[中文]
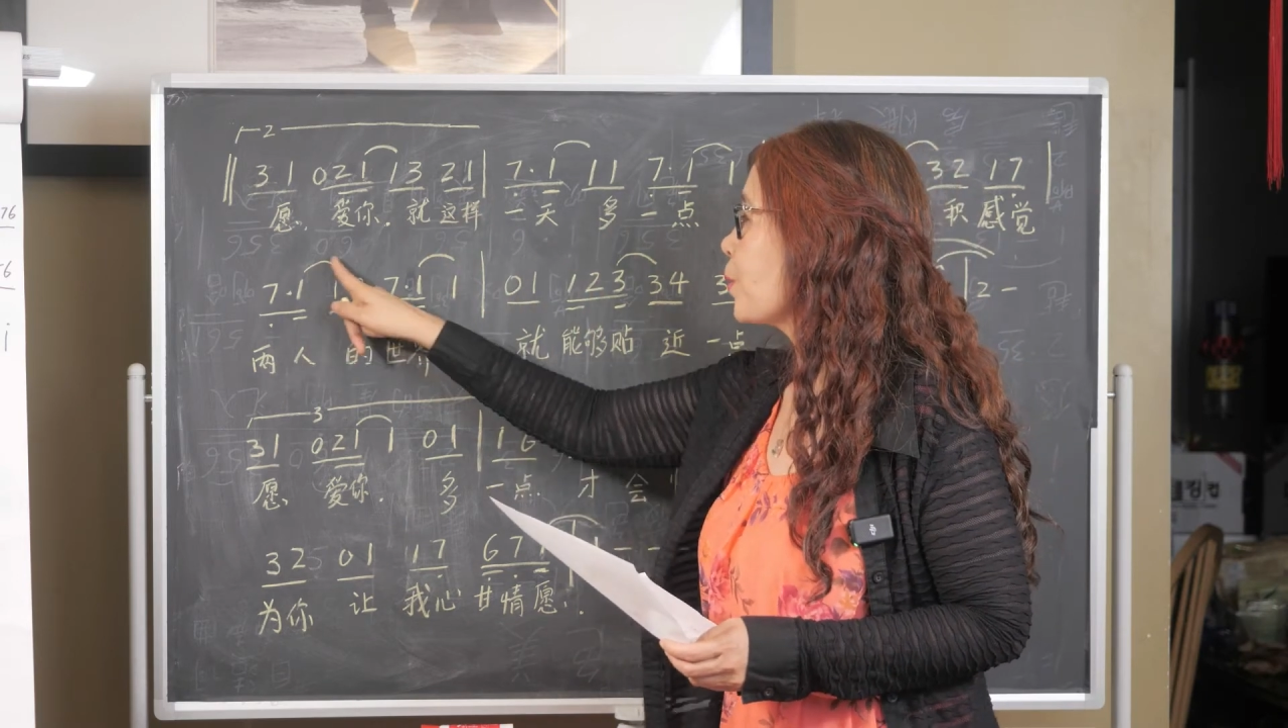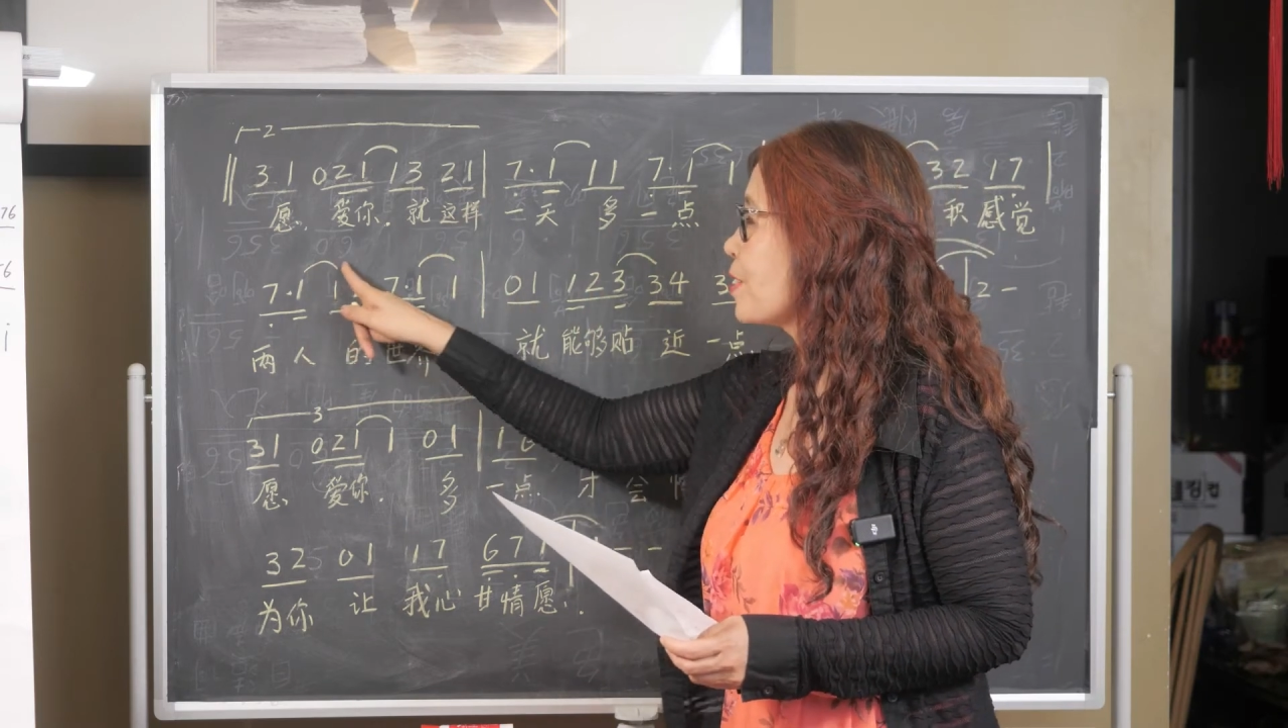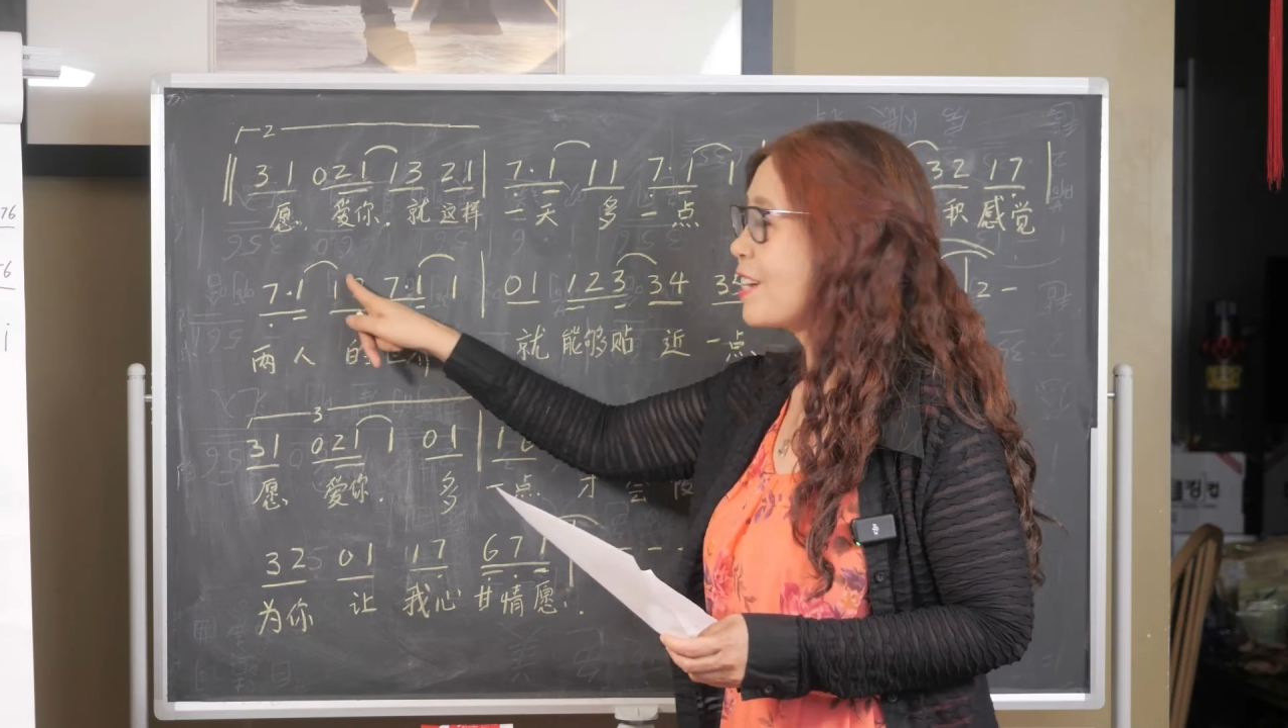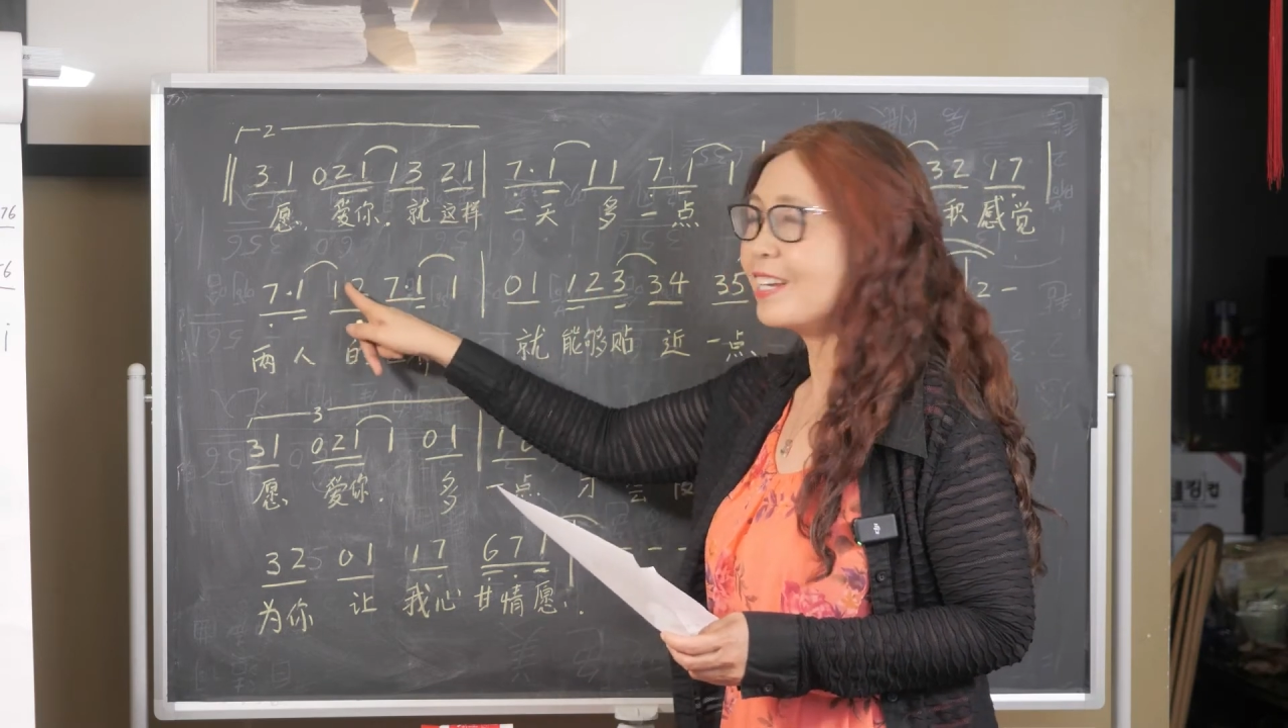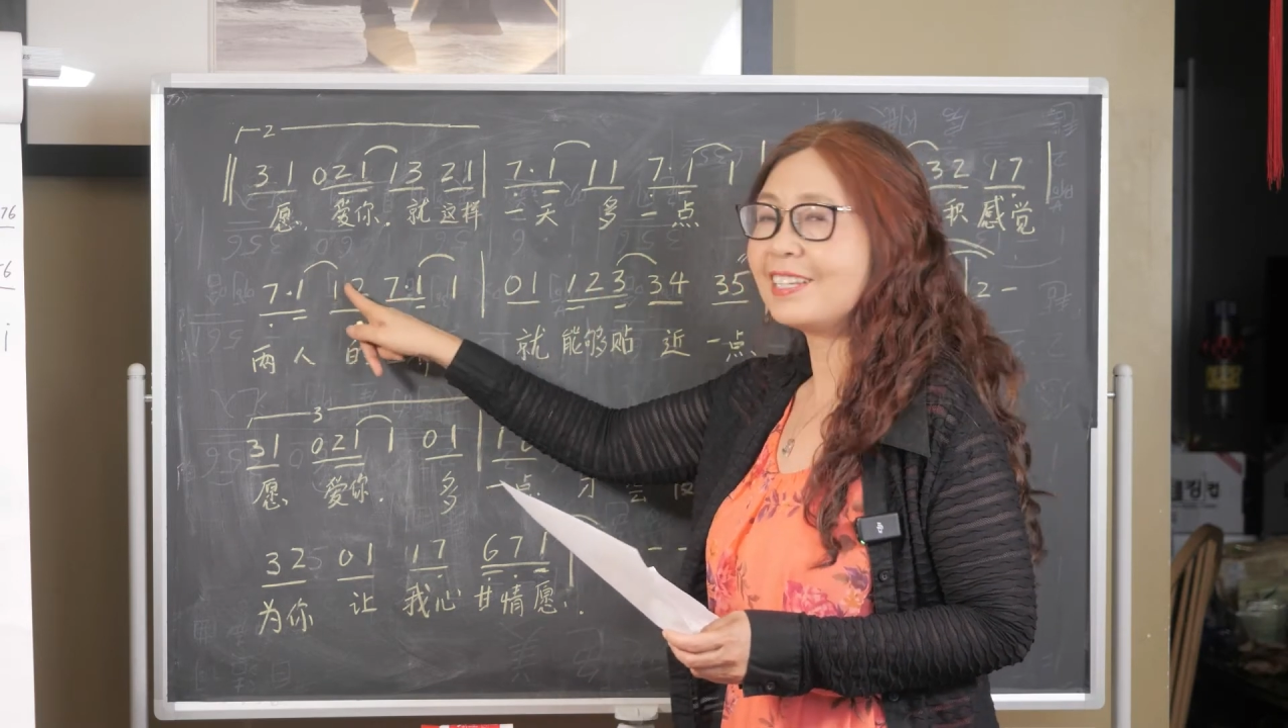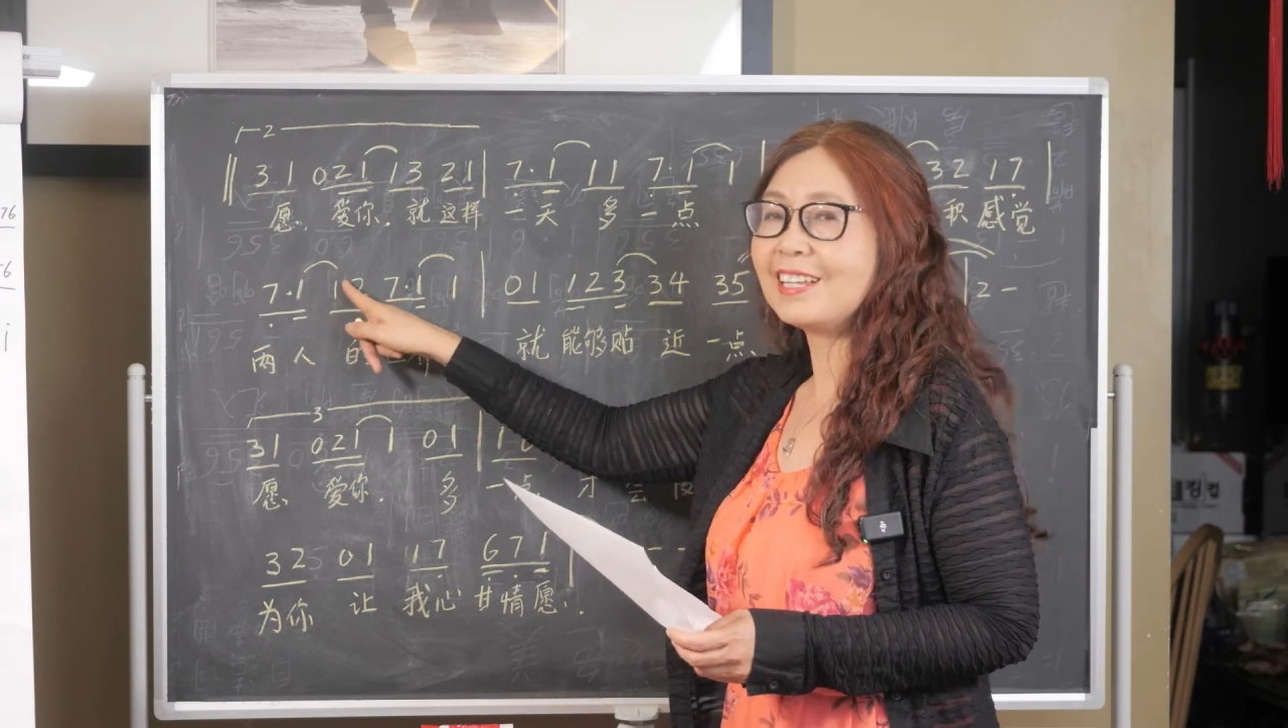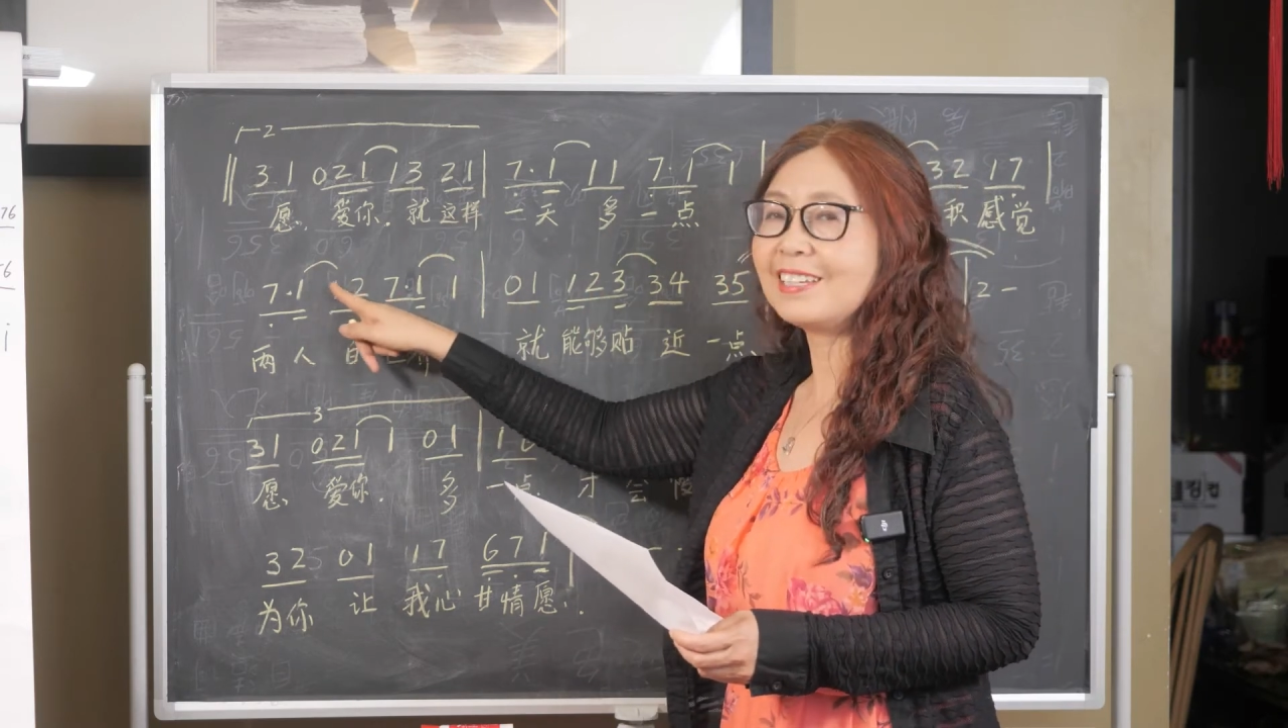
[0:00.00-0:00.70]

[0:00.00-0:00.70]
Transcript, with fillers: 有这个